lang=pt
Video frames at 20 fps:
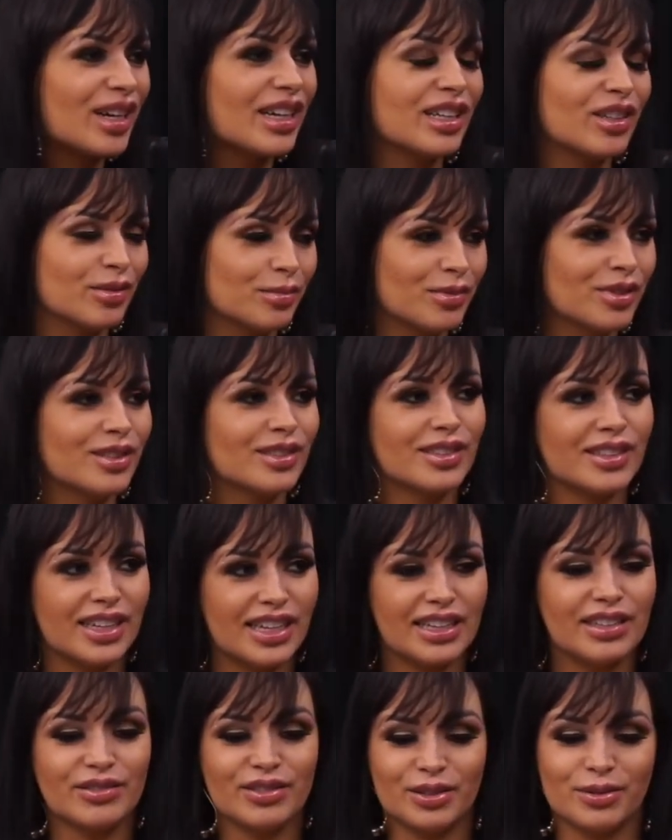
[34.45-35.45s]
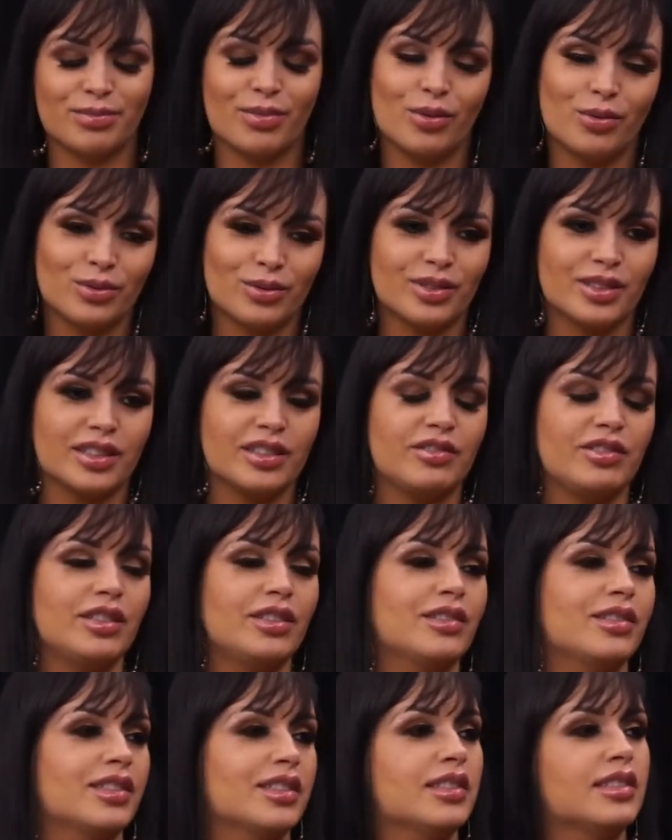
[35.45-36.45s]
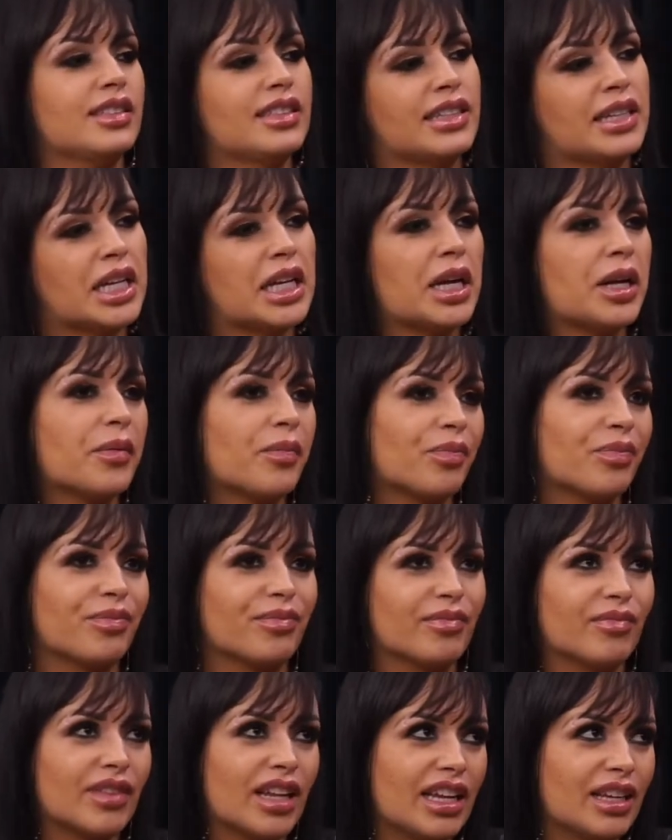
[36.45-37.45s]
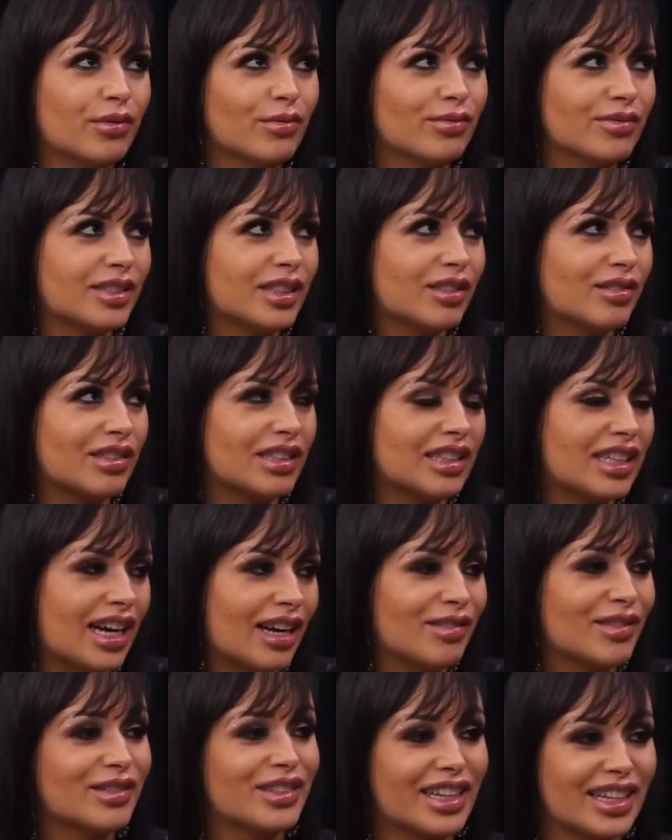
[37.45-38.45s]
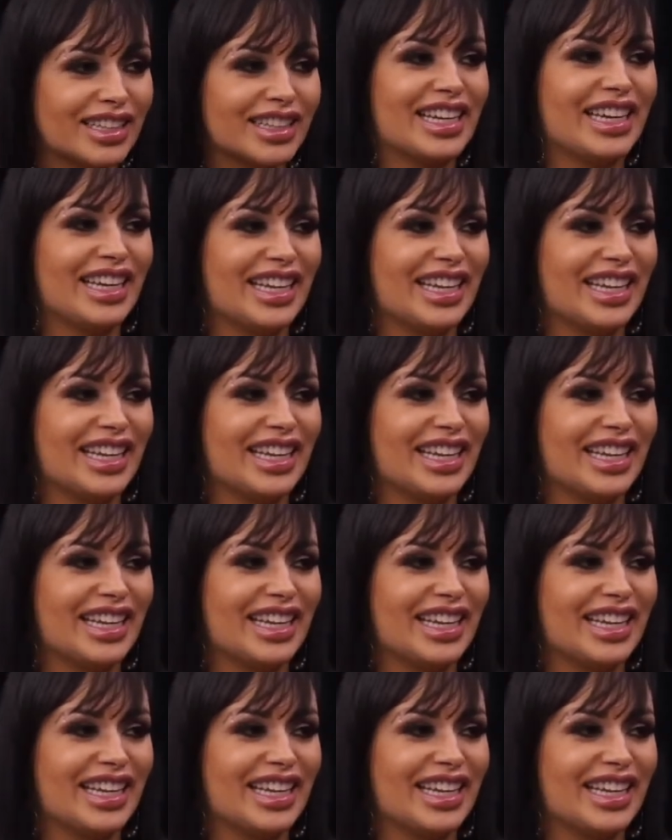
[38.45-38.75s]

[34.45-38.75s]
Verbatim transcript: Aí eu mostrei os poucos que tinha, só que assim, nenhum se enquadrava no que ela